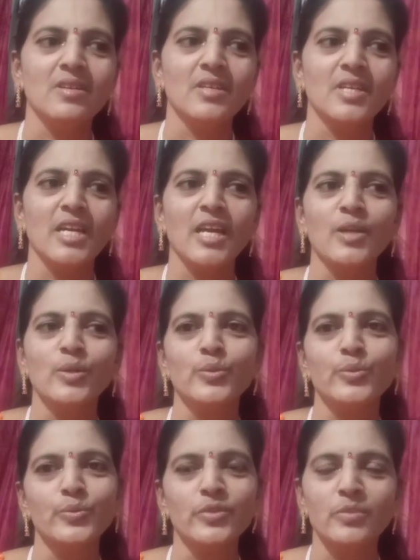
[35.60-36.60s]
నేను
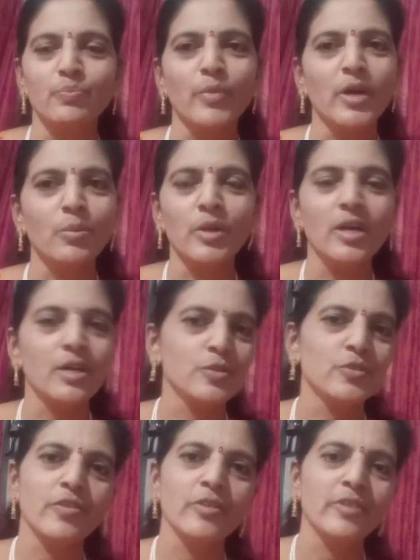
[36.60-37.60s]
మామూలు హౌస్
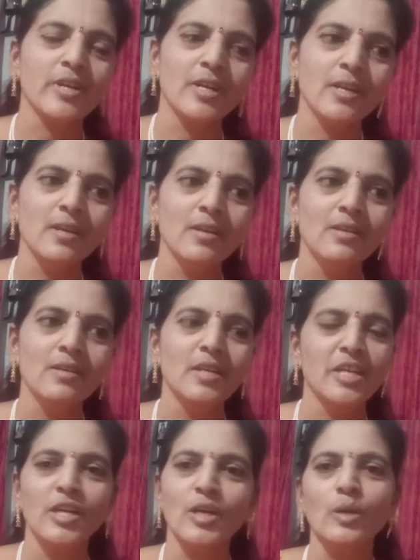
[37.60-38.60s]
వైఫ్ నండి
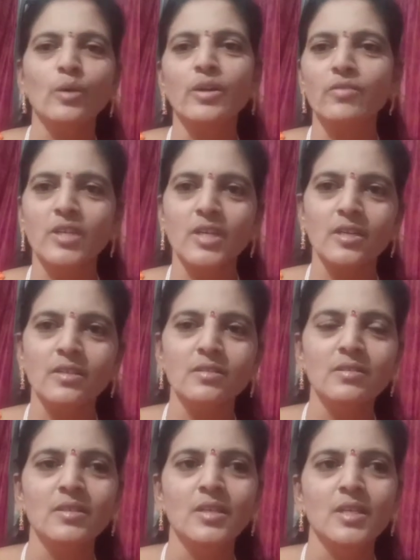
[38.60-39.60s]
నేను ఇంట్లోనే ఉంటాను
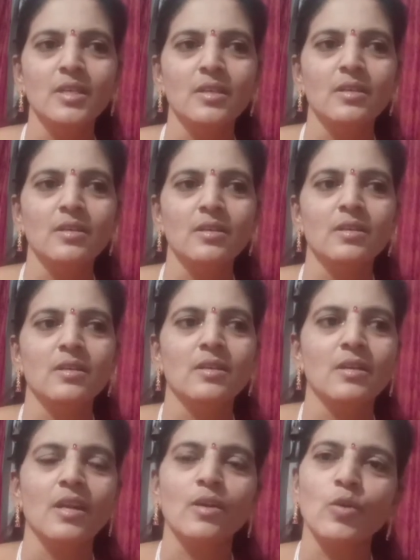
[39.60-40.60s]

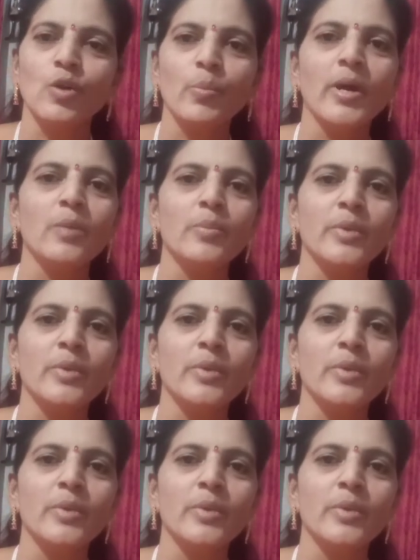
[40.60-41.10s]
నాకు ఒక పాప